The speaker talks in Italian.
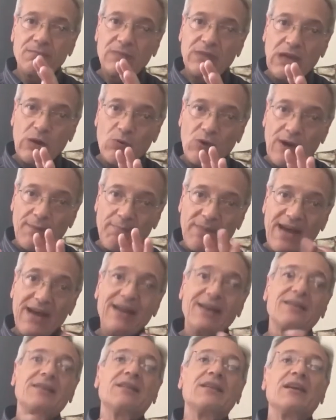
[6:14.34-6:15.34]
Da una
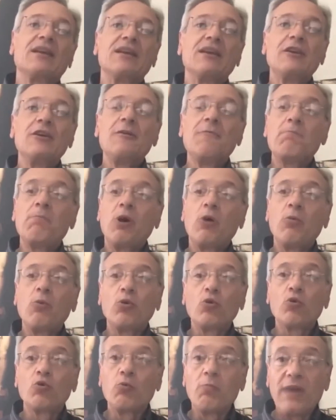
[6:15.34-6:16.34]
parte il
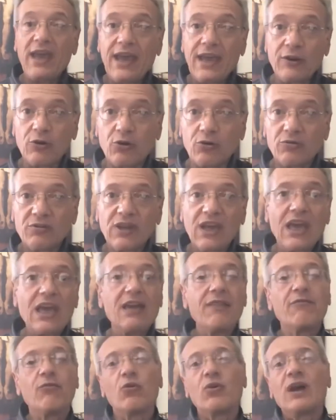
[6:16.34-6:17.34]
popolo rumeno,
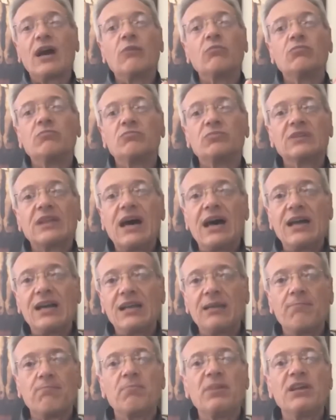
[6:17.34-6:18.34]
evoca un
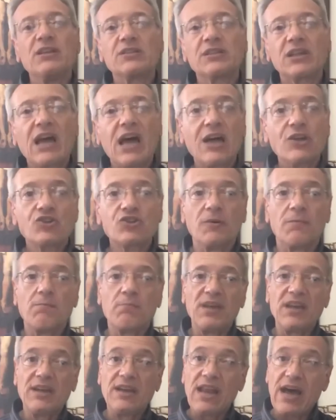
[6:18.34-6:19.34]
tale Petrash
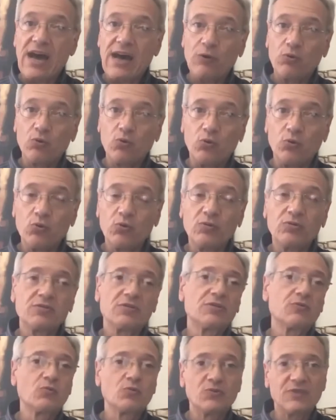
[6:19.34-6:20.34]
Penaru,
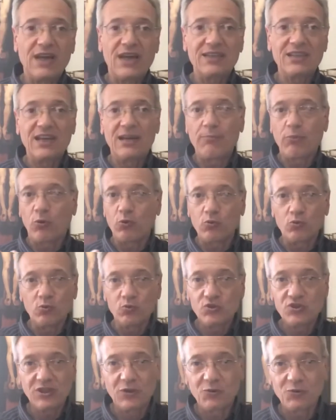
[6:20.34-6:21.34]
scusate la
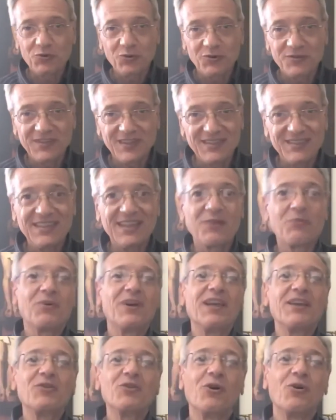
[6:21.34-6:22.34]
pronuncia, non so se sia
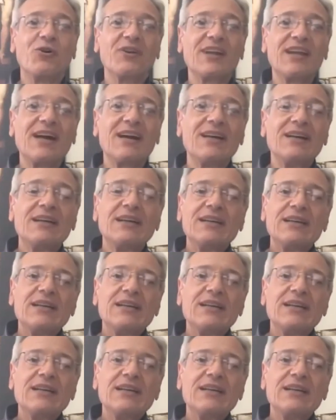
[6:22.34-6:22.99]
quella idonea,